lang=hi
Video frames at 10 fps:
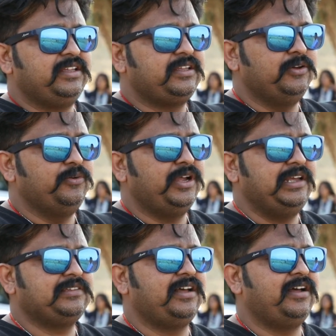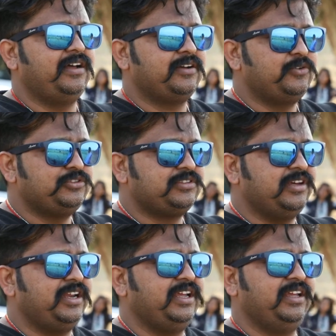कि क्यों ना ऐसा कुछ
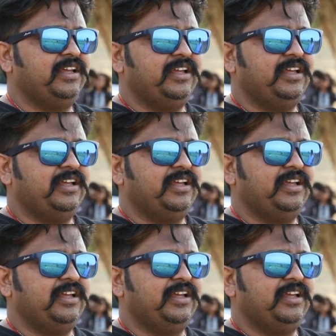करे